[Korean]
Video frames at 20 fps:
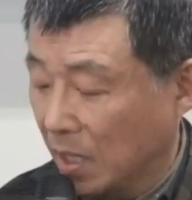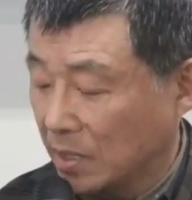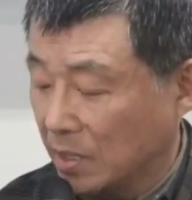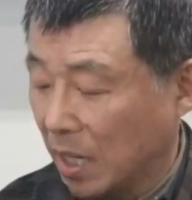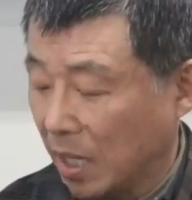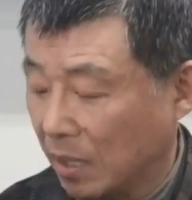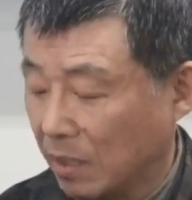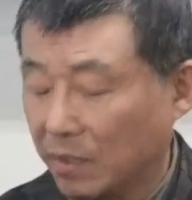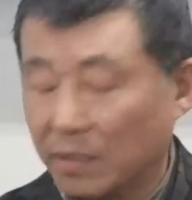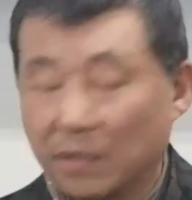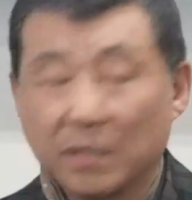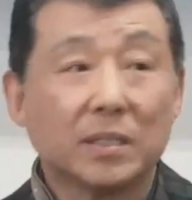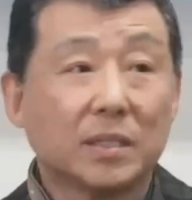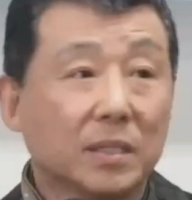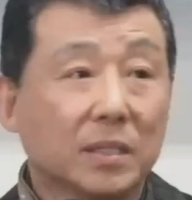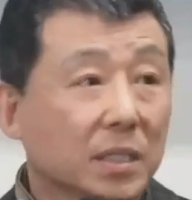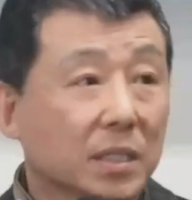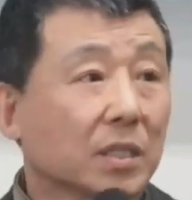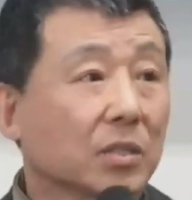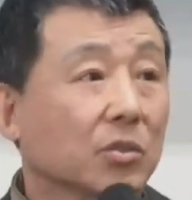사는
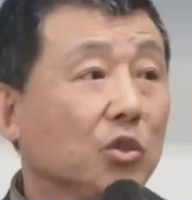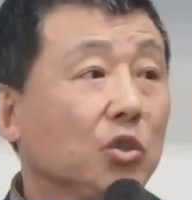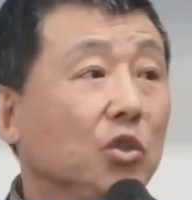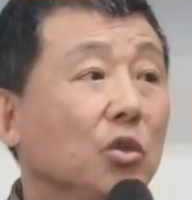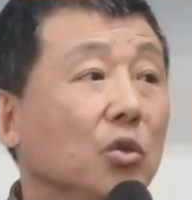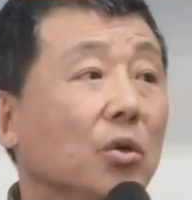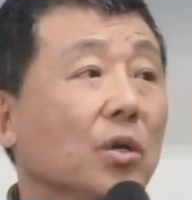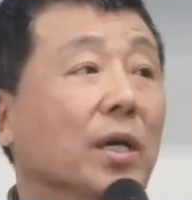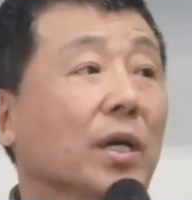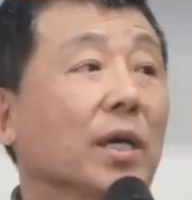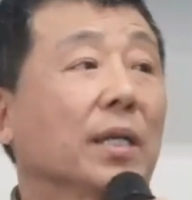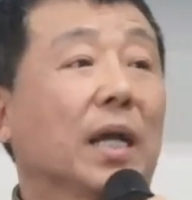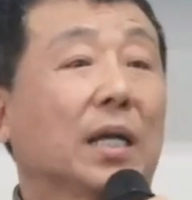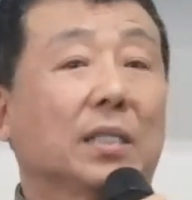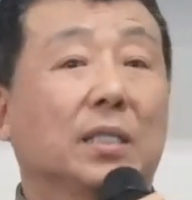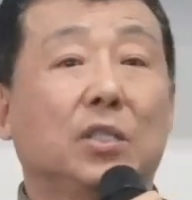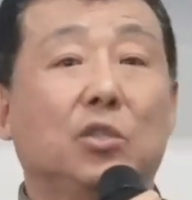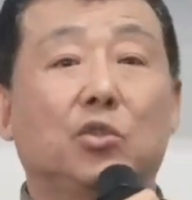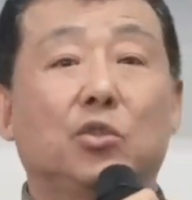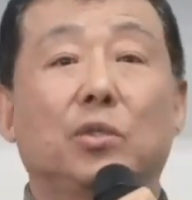등등 뉴욕에 나
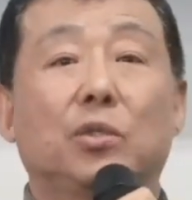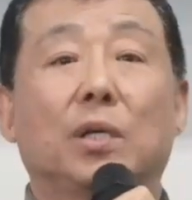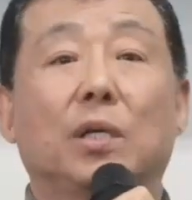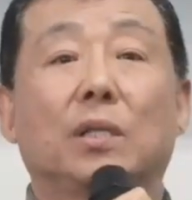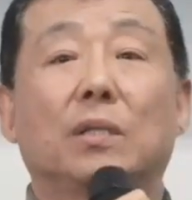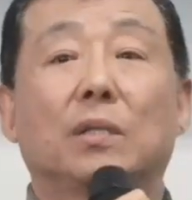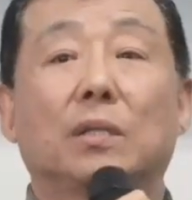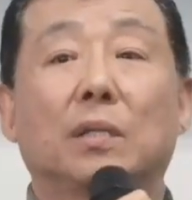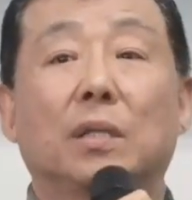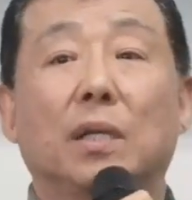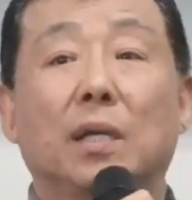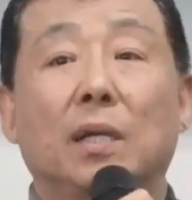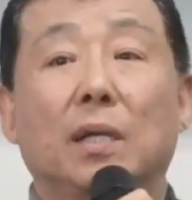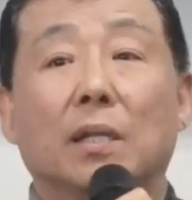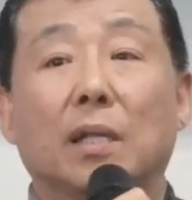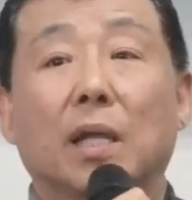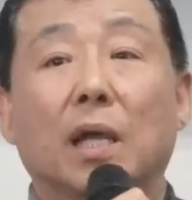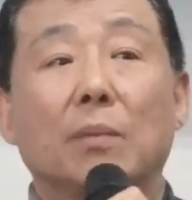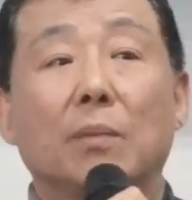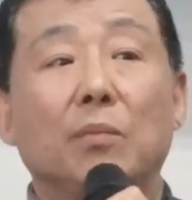진출해 있는
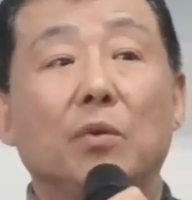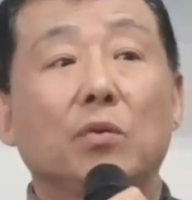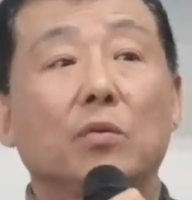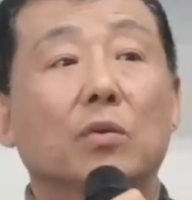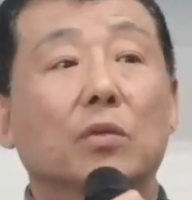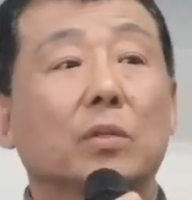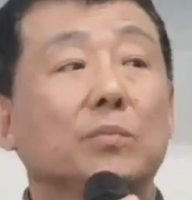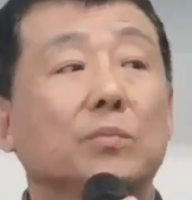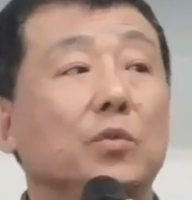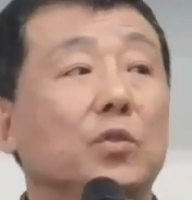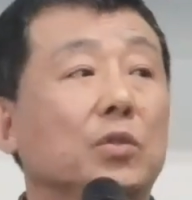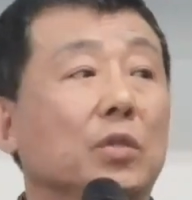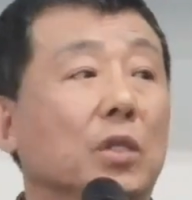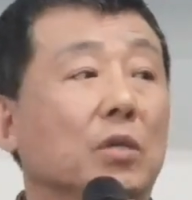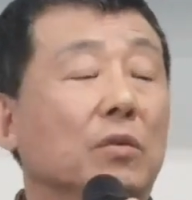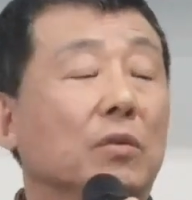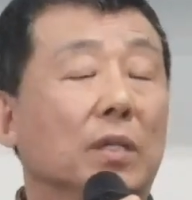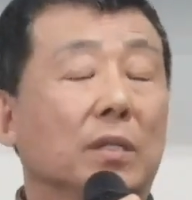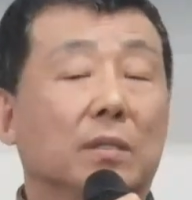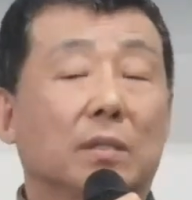대한민국
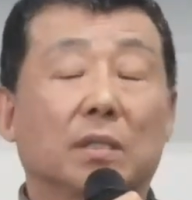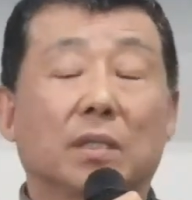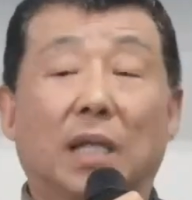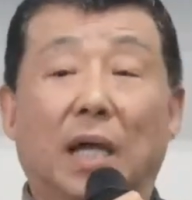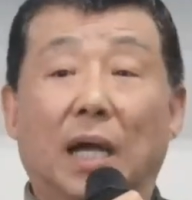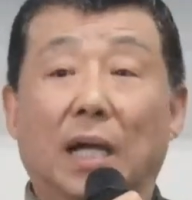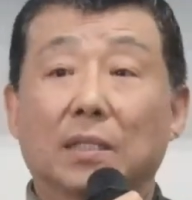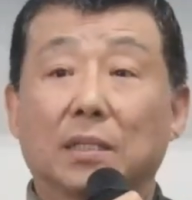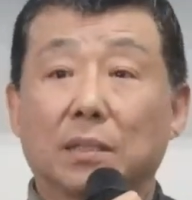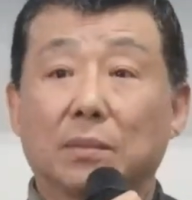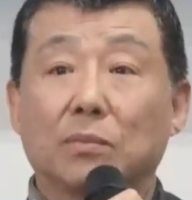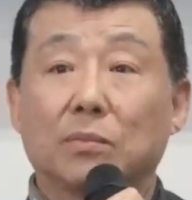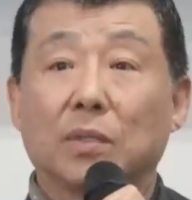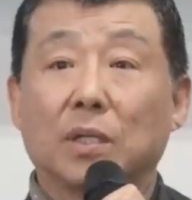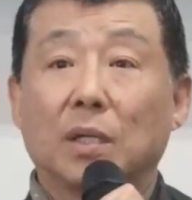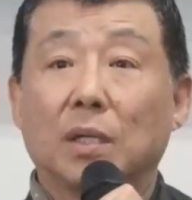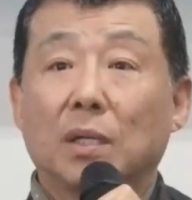금융기관들은 다 지금